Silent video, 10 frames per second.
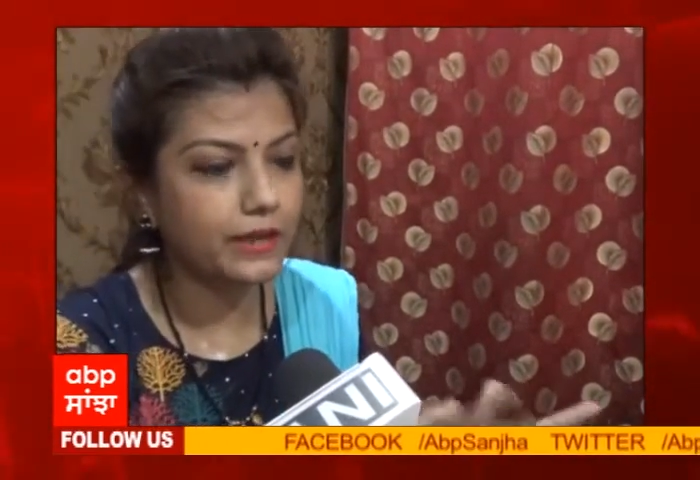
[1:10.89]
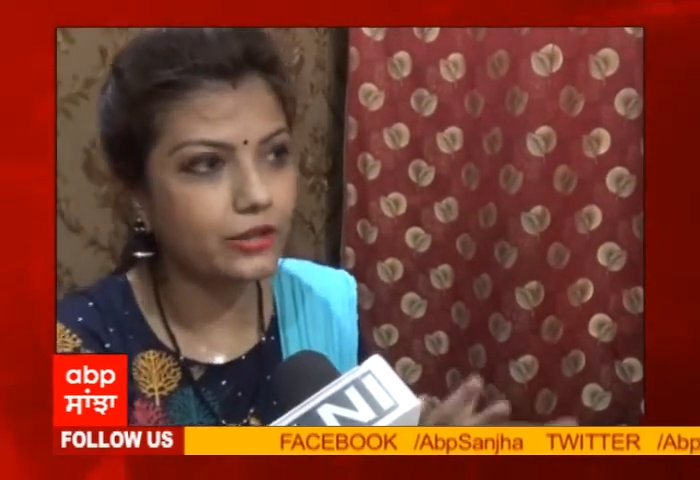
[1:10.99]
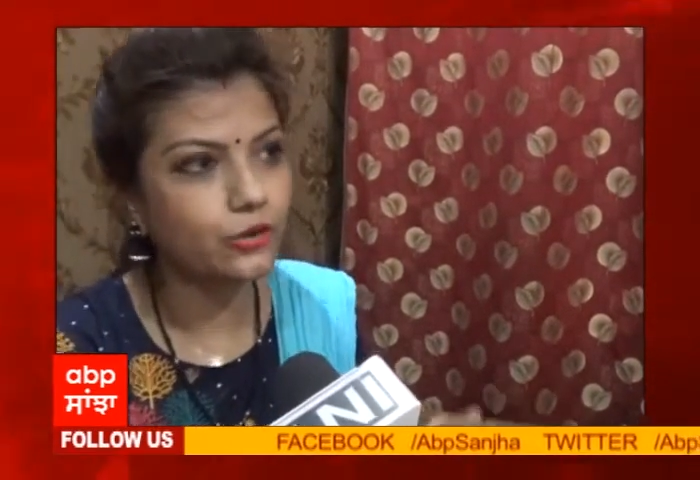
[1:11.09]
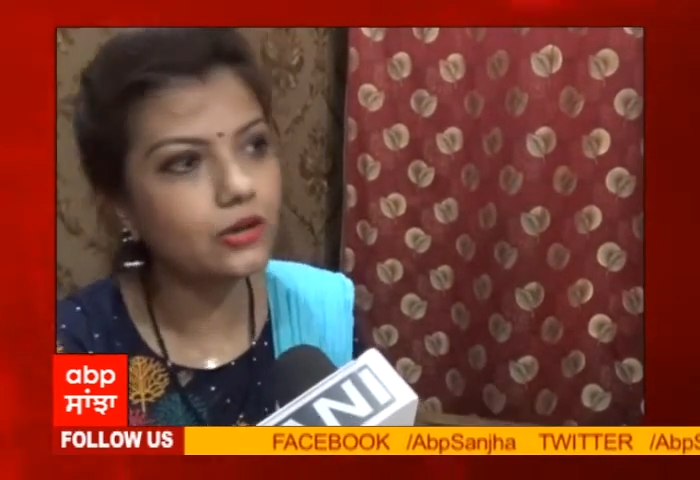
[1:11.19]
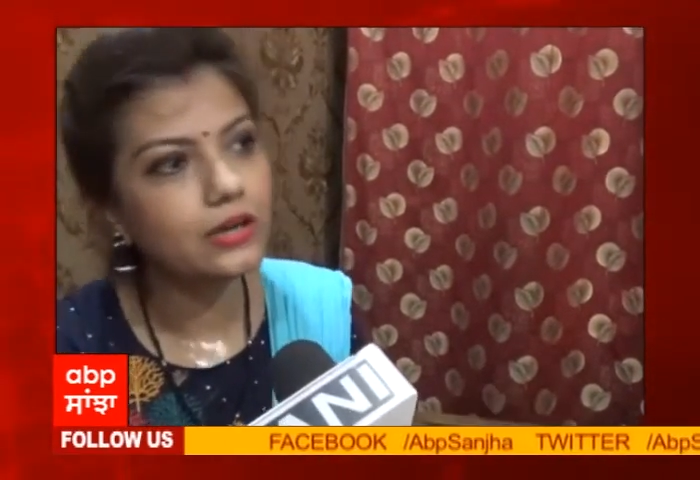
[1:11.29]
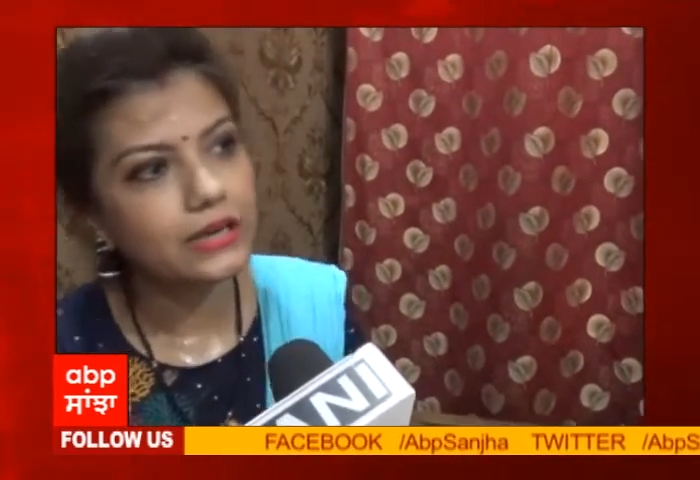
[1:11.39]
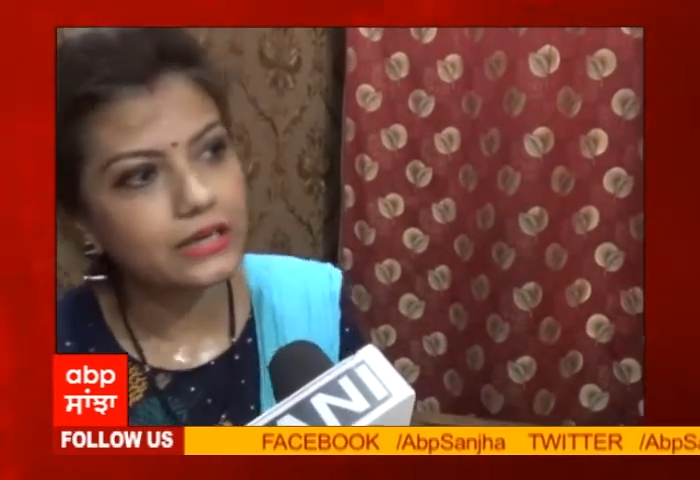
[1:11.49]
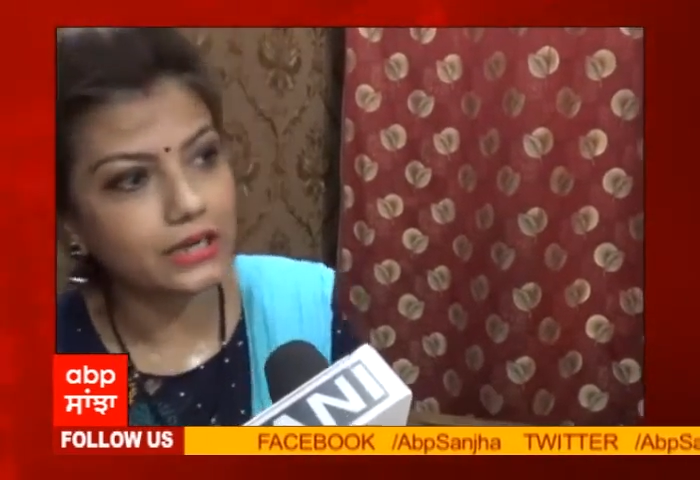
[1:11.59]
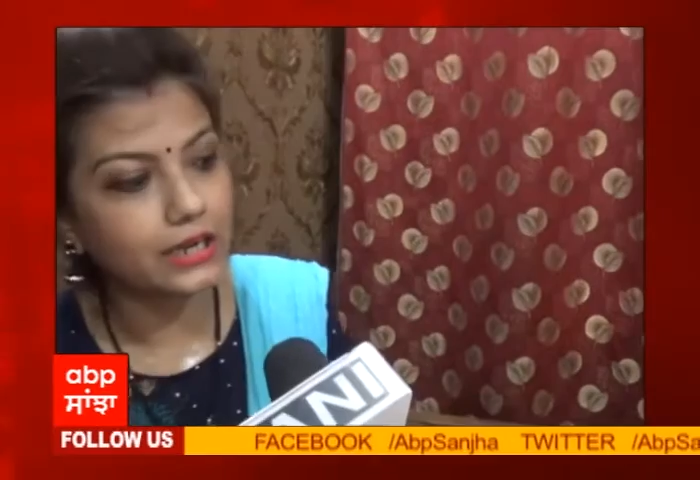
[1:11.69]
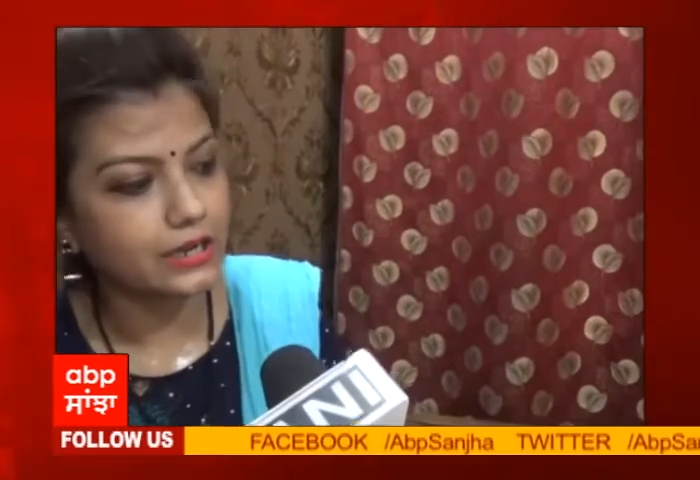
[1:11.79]
पानी को
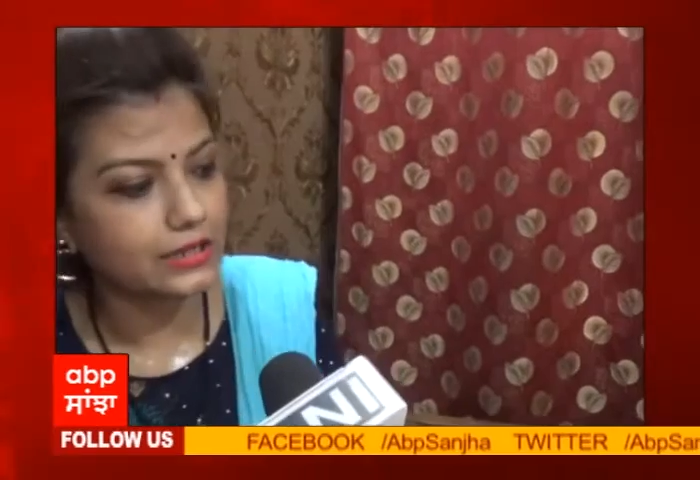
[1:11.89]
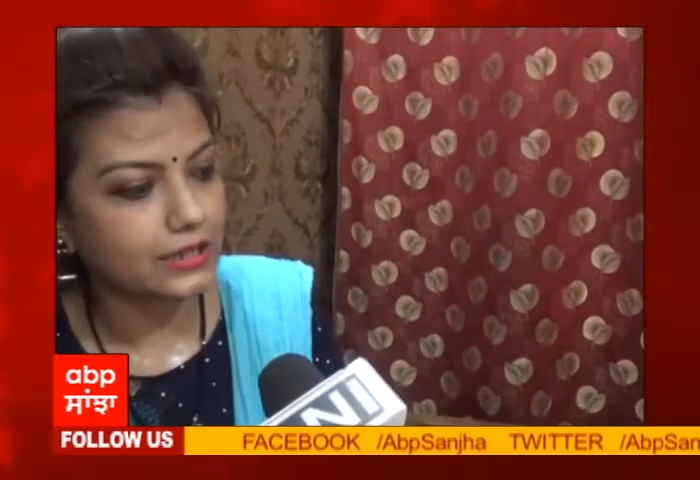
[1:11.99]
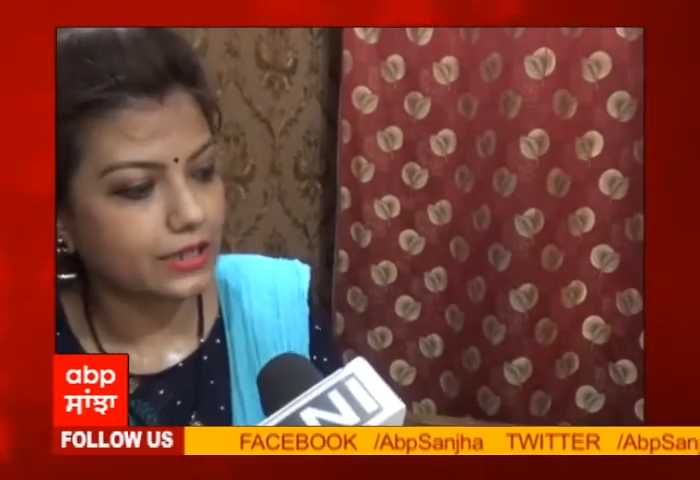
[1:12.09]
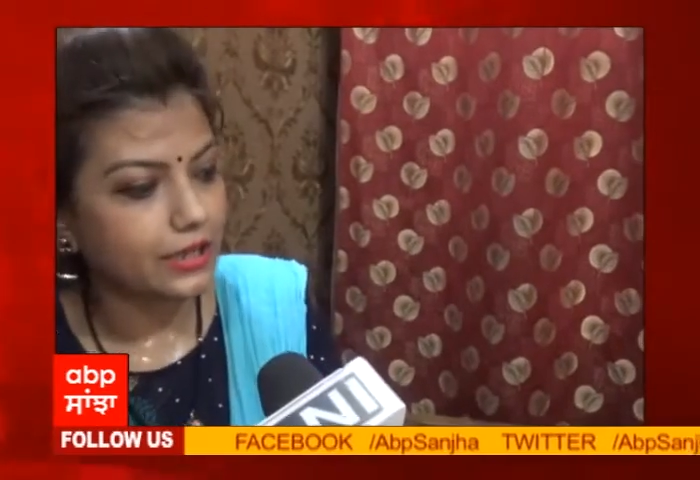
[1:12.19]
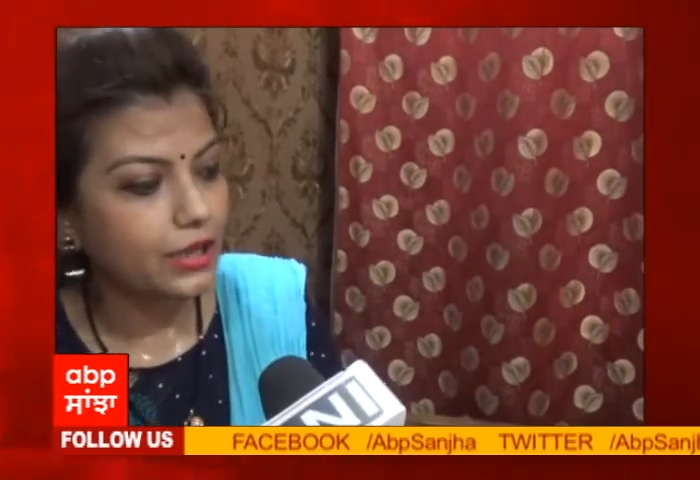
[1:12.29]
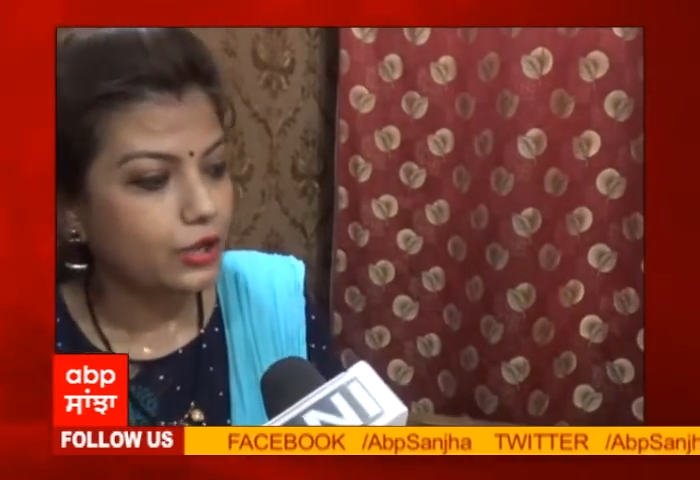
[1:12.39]
ठंडा करता है